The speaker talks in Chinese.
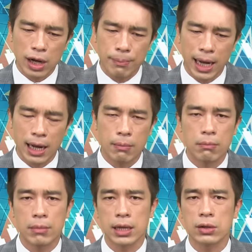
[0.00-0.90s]
段吗？
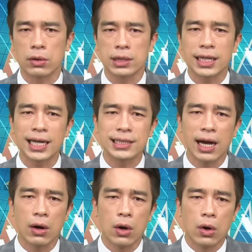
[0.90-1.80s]
没有。你看一
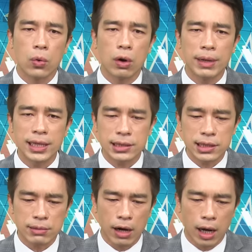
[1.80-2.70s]
下我们的
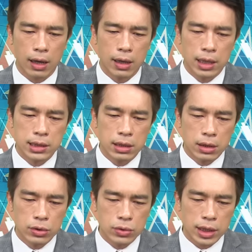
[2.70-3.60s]
是什么？
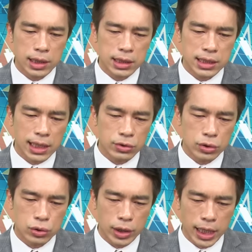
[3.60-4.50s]
月底进场
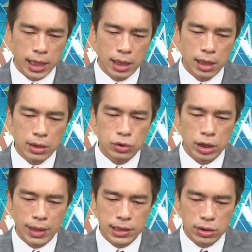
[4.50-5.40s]
去追，
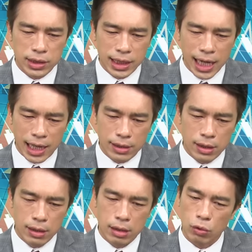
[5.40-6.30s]
追完之后你看，
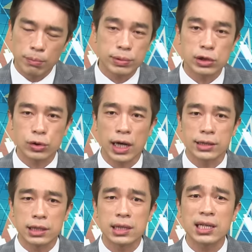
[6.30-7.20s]
我们不是追
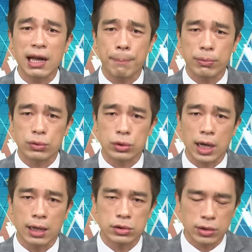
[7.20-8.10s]
啊，是低档布局
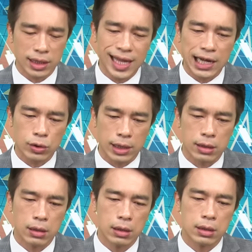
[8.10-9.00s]
啊，就一大段，
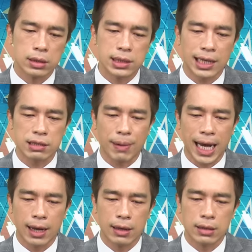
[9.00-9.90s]
三十
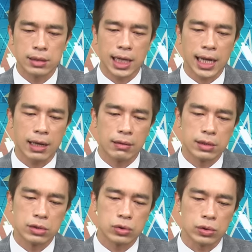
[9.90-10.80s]
八大概
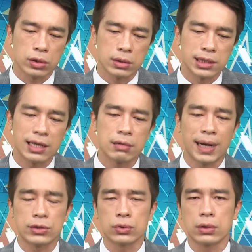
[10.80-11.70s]
左右，三十
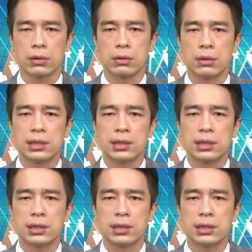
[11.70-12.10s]
八左右。